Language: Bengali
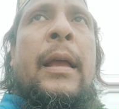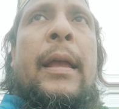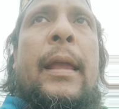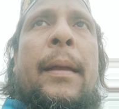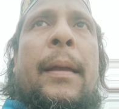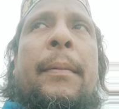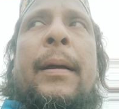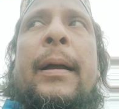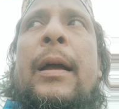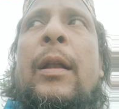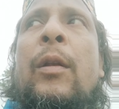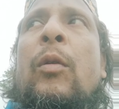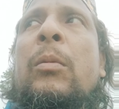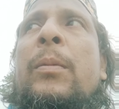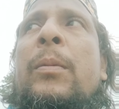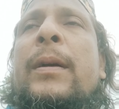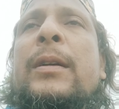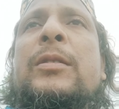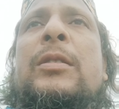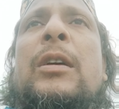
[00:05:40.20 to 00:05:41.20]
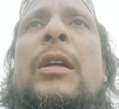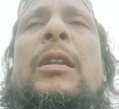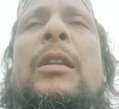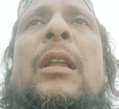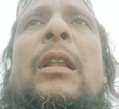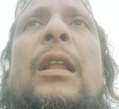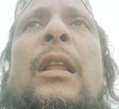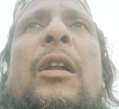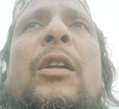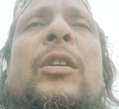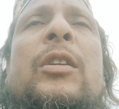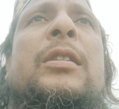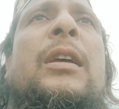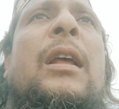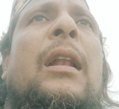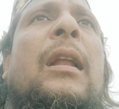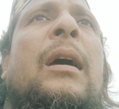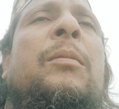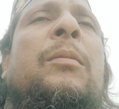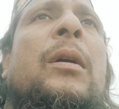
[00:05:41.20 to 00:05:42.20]
এবার নবী পাক সাল্লাহ
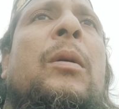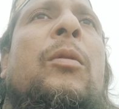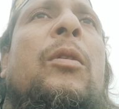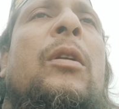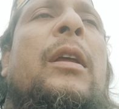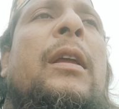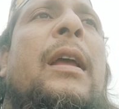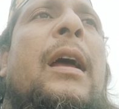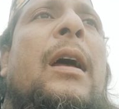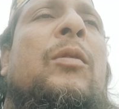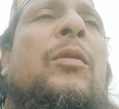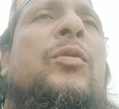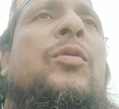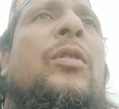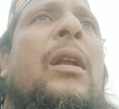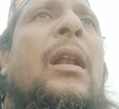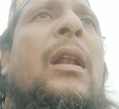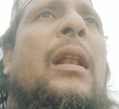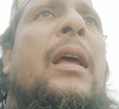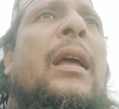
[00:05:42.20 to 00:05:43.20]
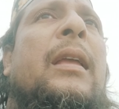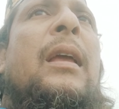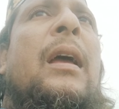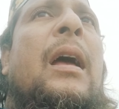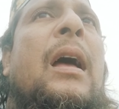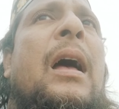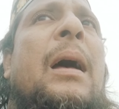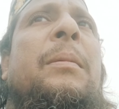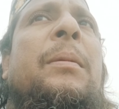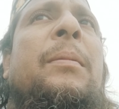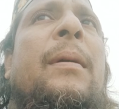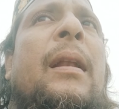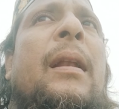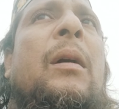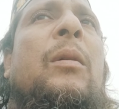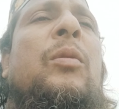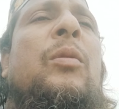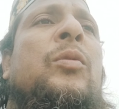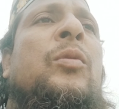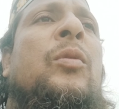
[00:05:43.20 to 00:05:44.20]
সাল্লামকে বললে ইয়া রসুর আল্লাহ ইয়া হাবিব
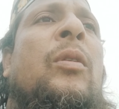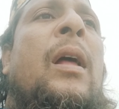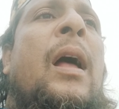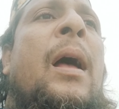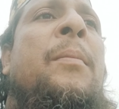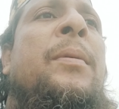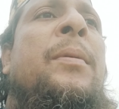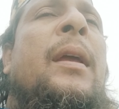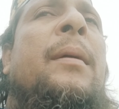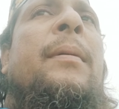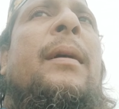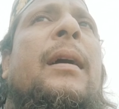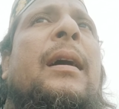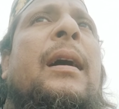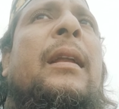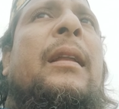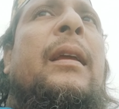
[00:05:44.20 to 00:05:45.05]
আল্লাহ হুজুর আমি এবার